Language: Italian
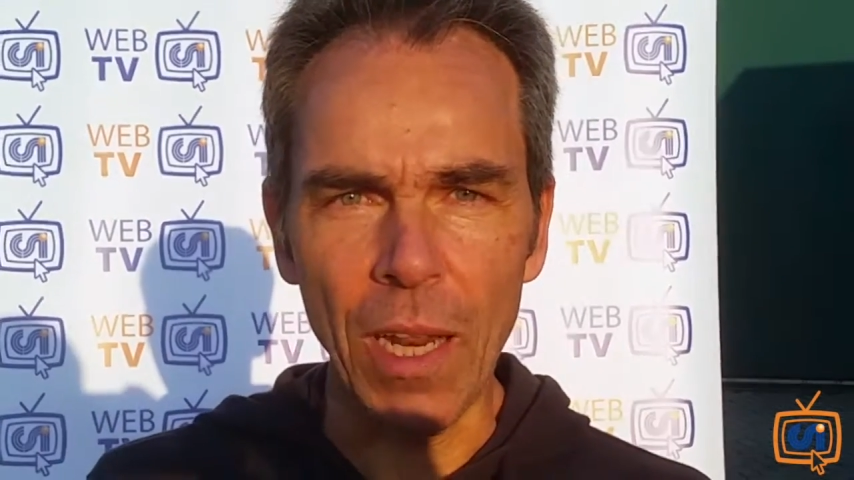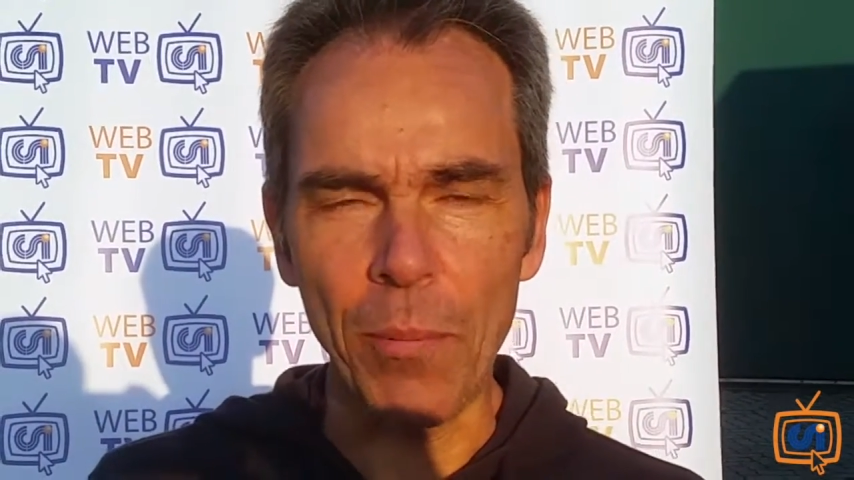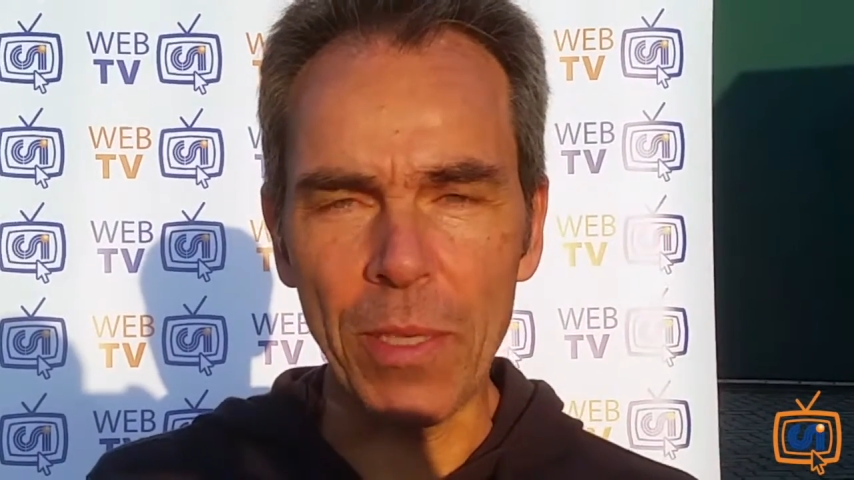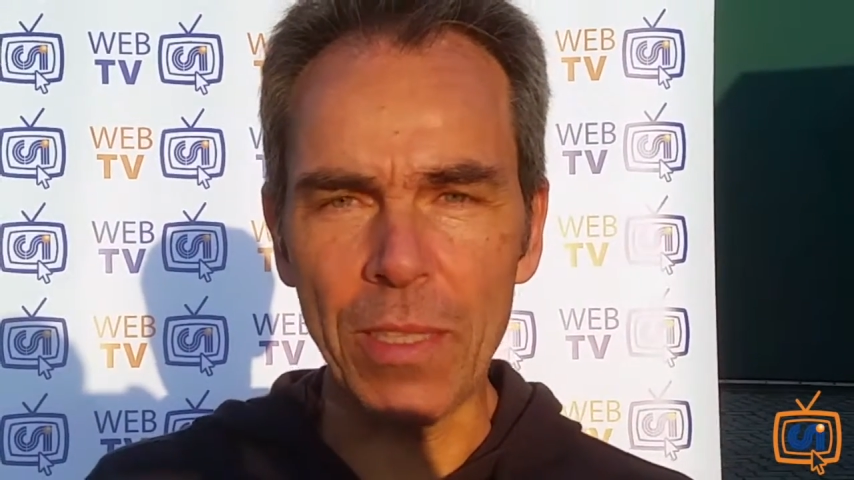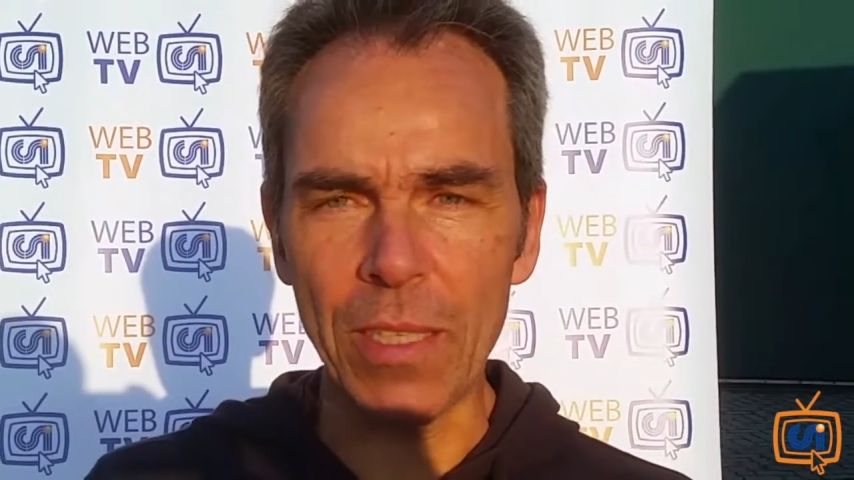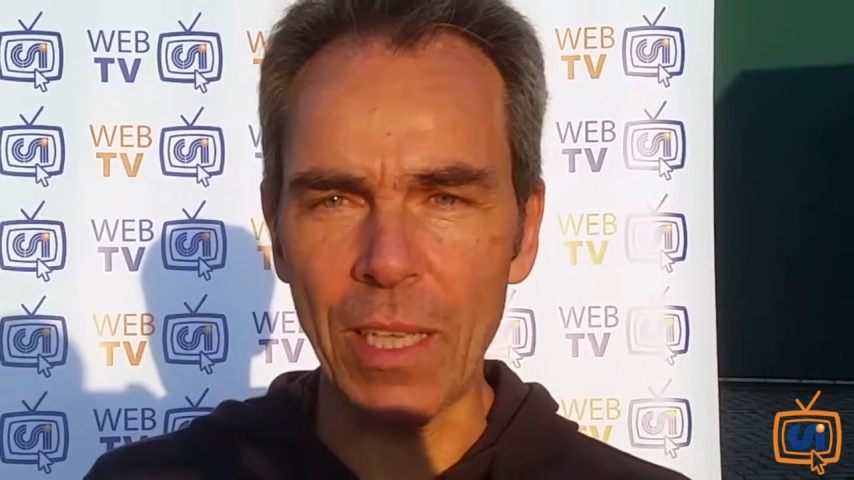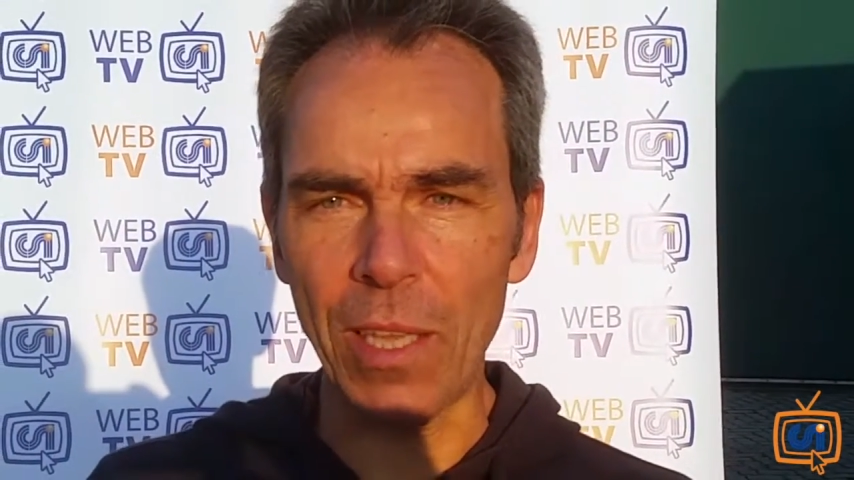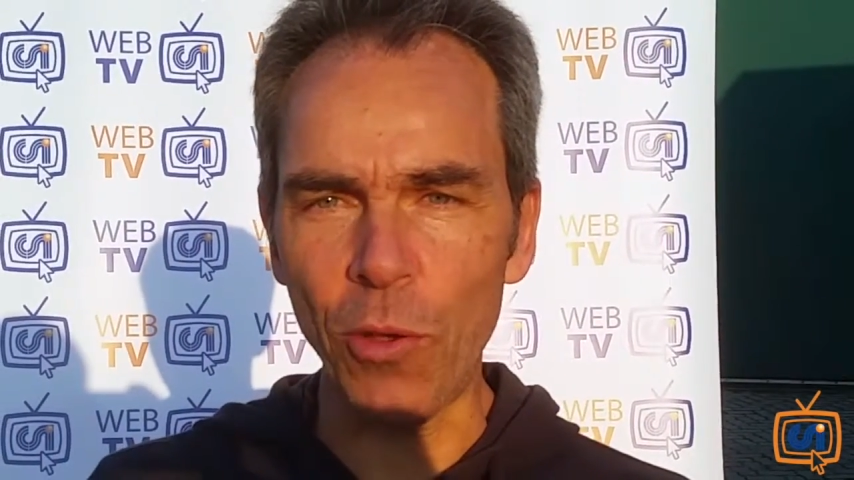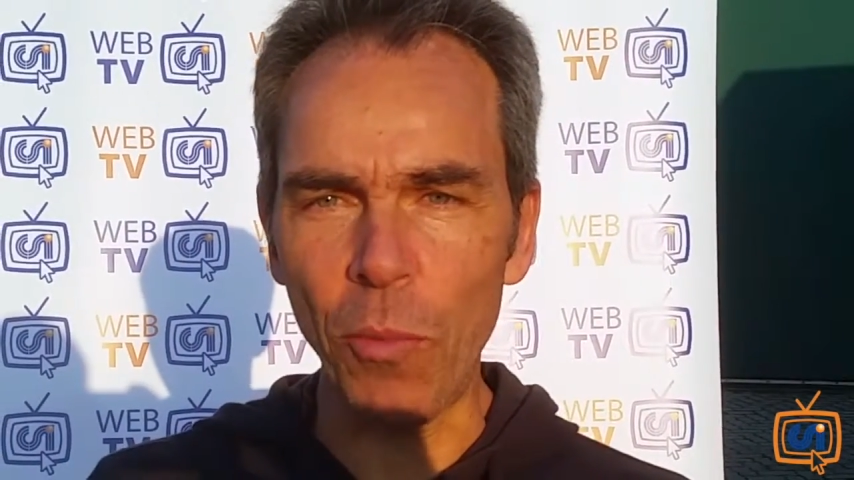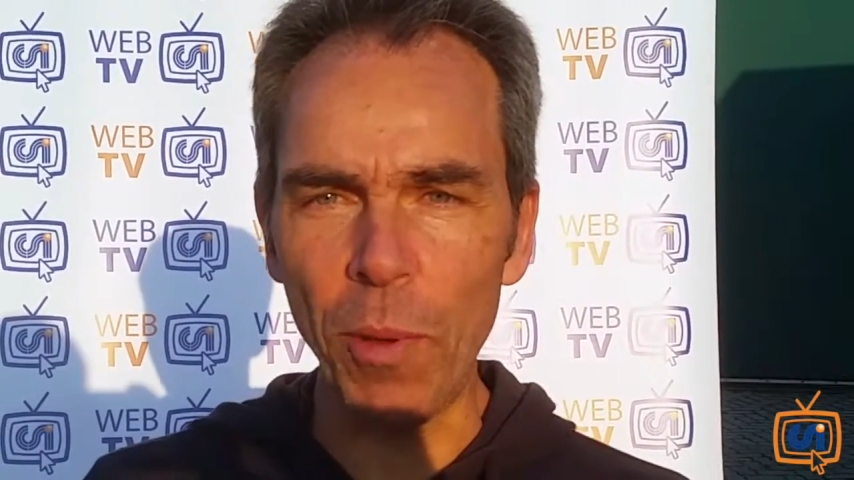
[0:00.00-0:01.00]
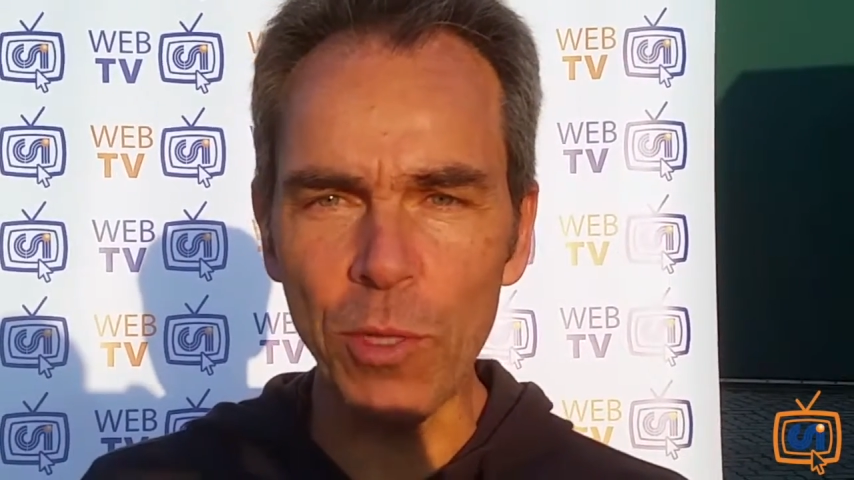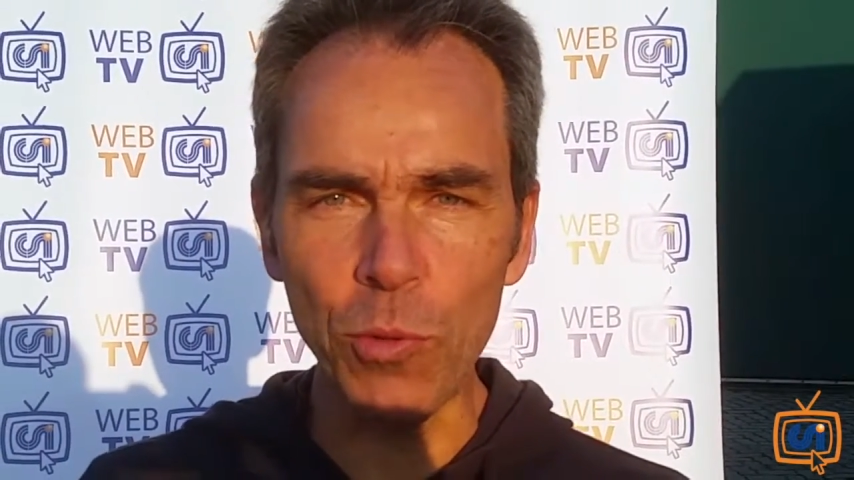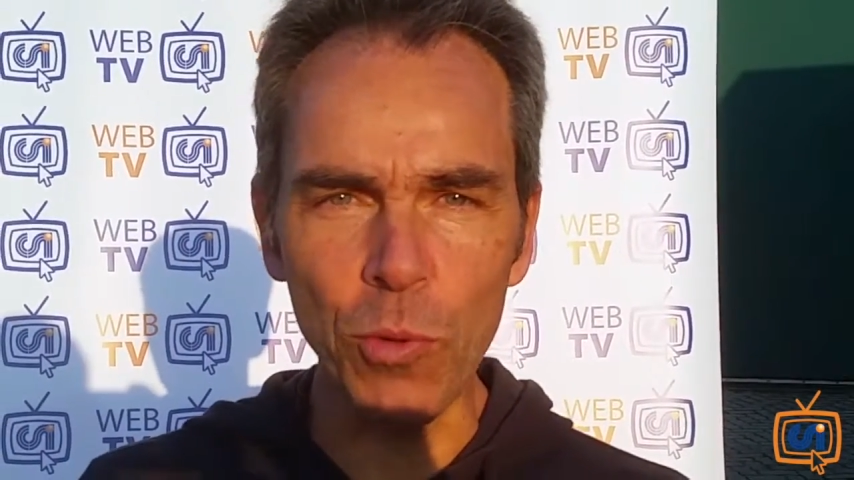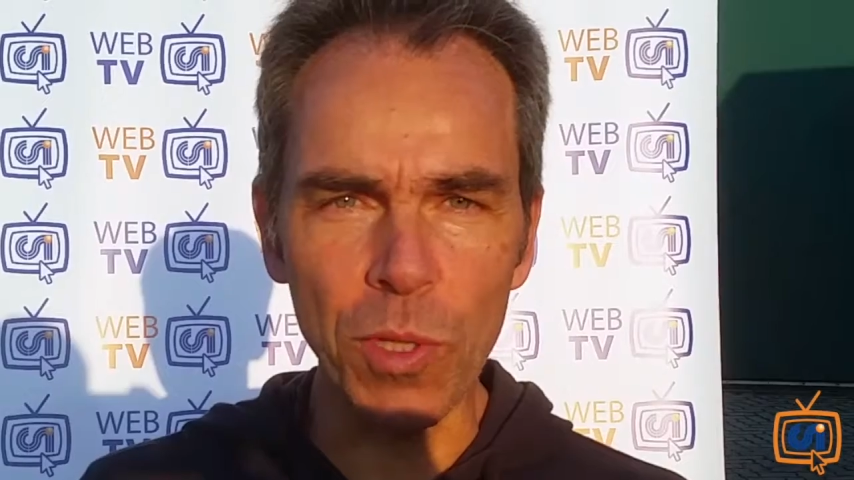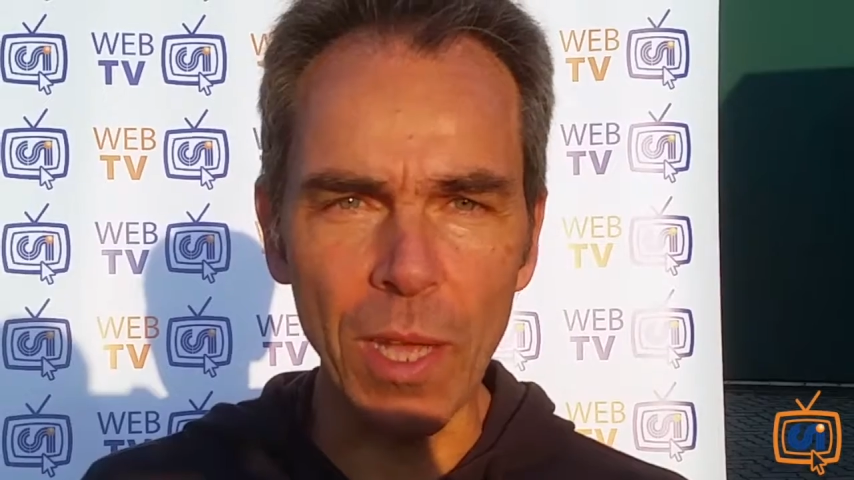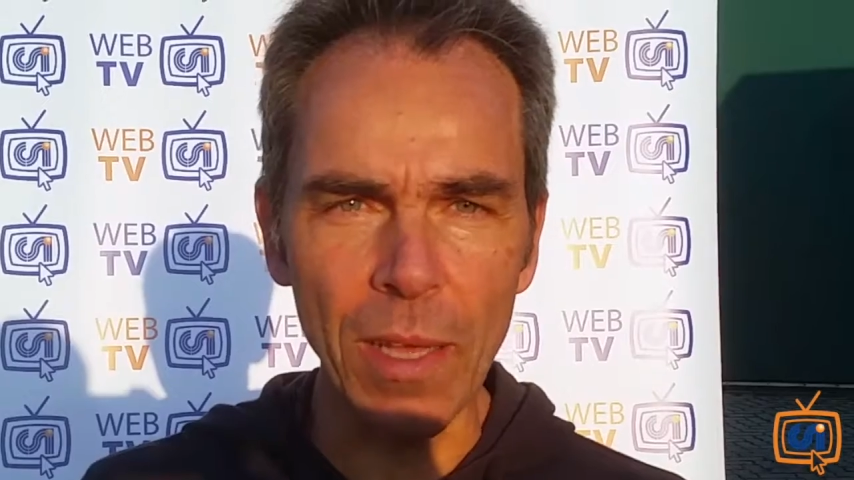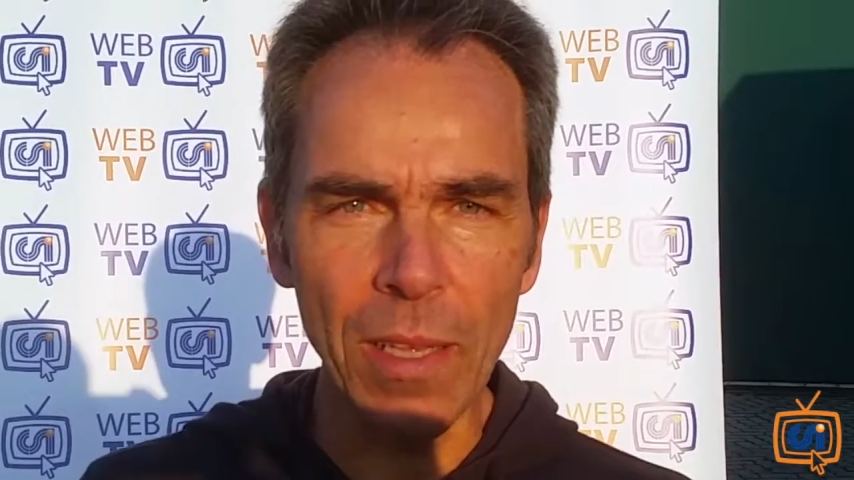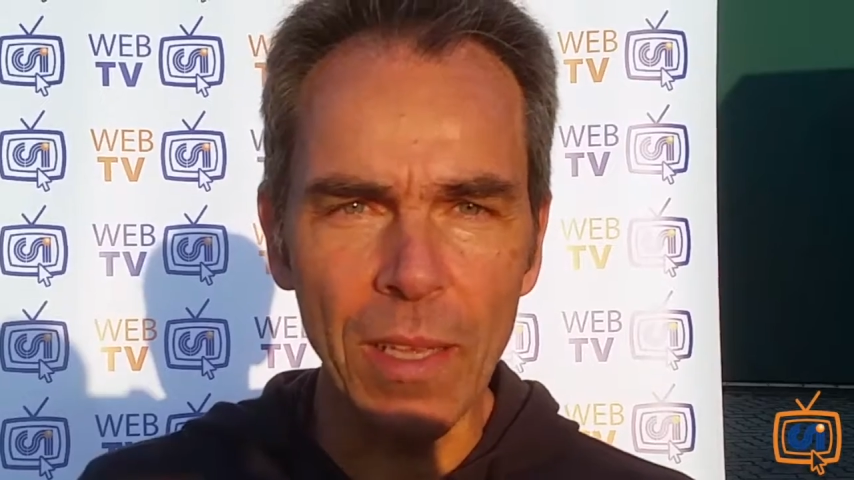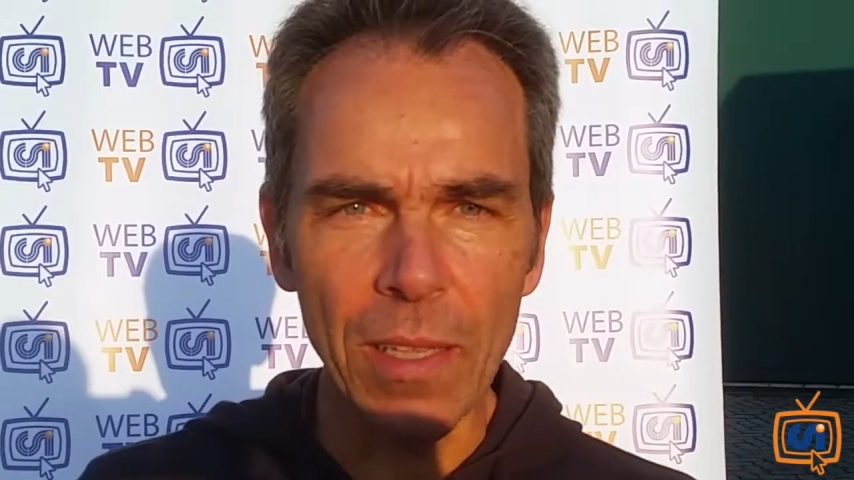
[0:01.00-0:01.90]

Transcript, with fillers: La partita è stata combattuta,